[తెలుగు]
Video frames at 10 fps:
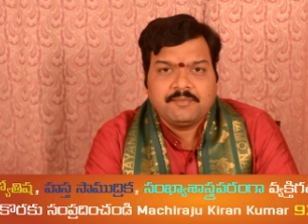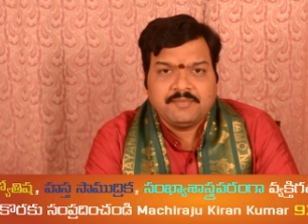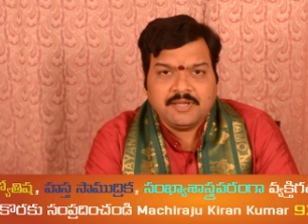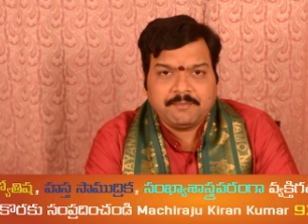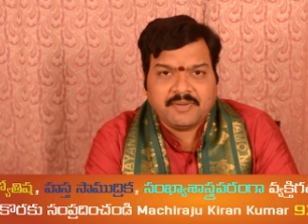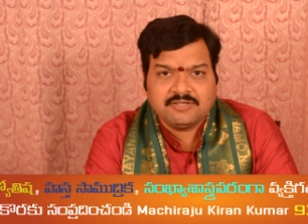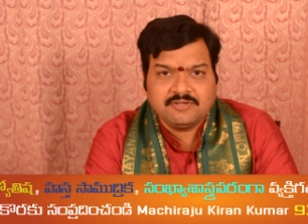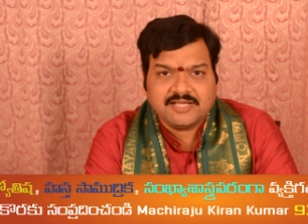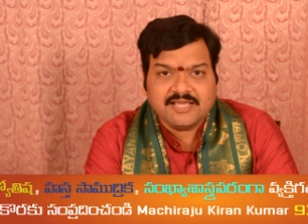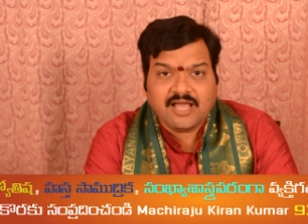మీ
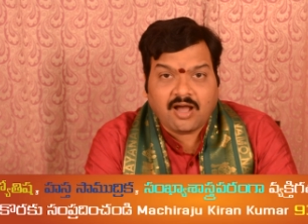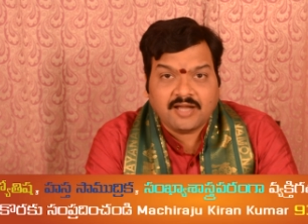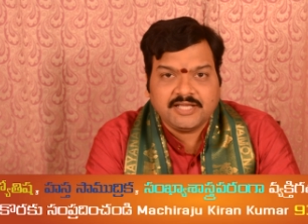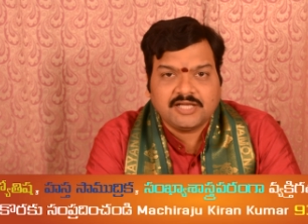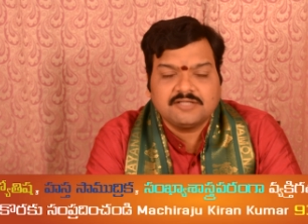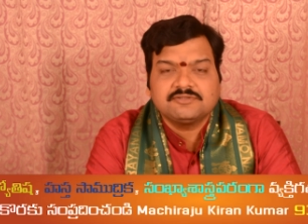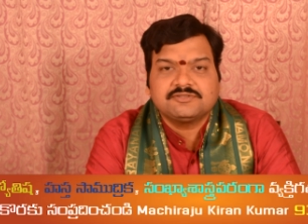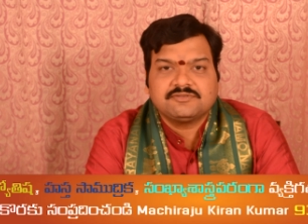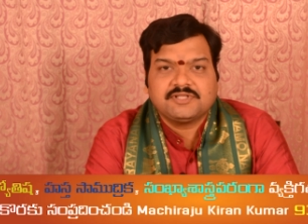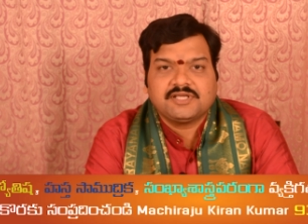పనులకి హాని
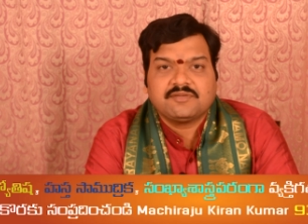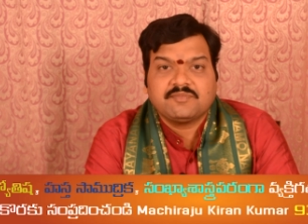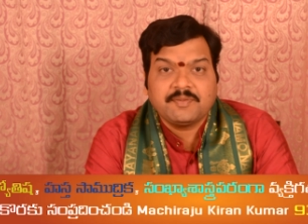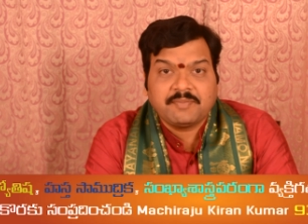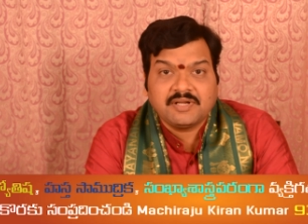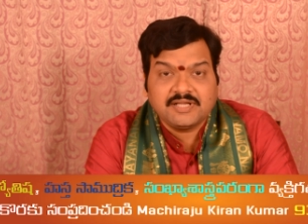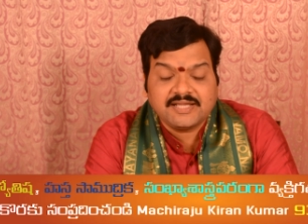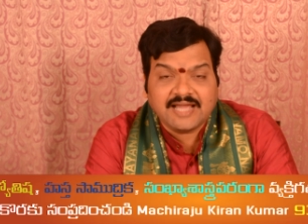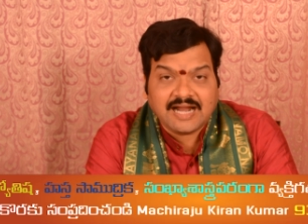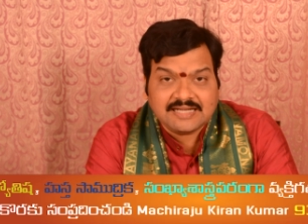కలుగుతుంది మీ
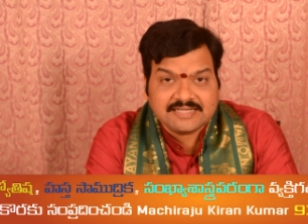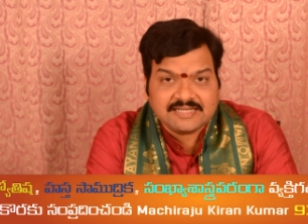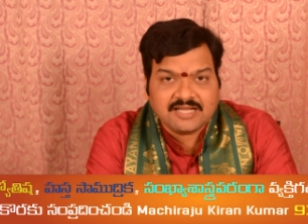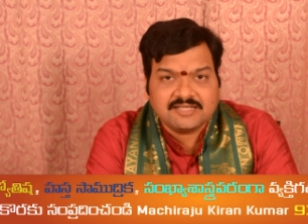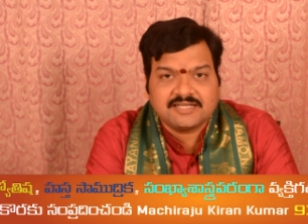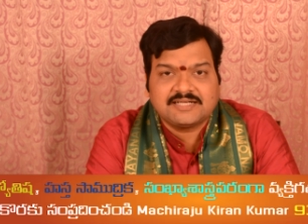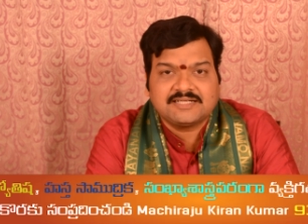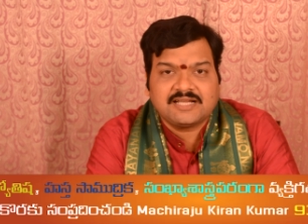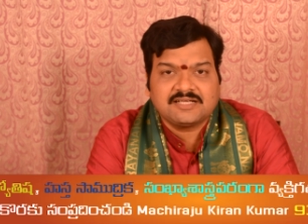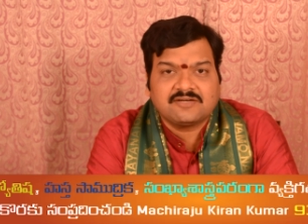పనులకి ఆటంకాలు
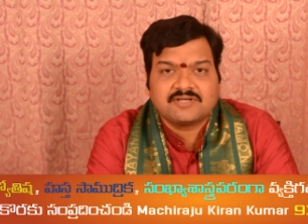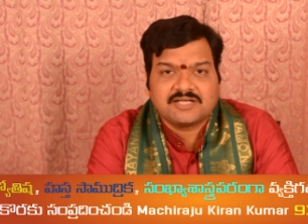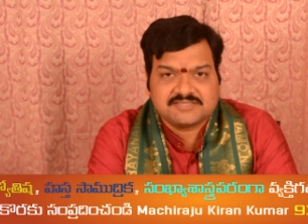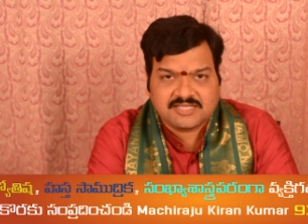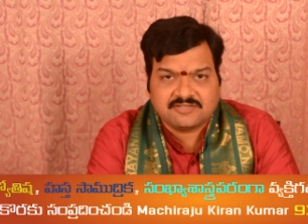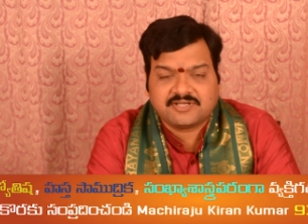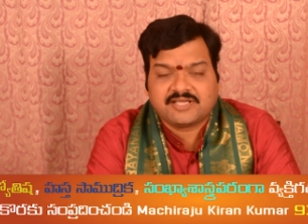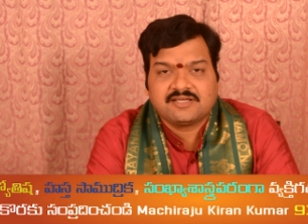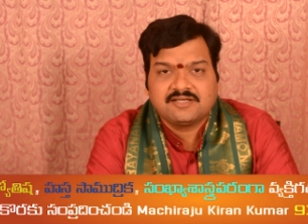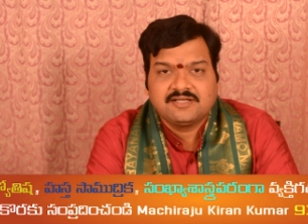కలగటానికి అవకాశాలు ఉన్నాయి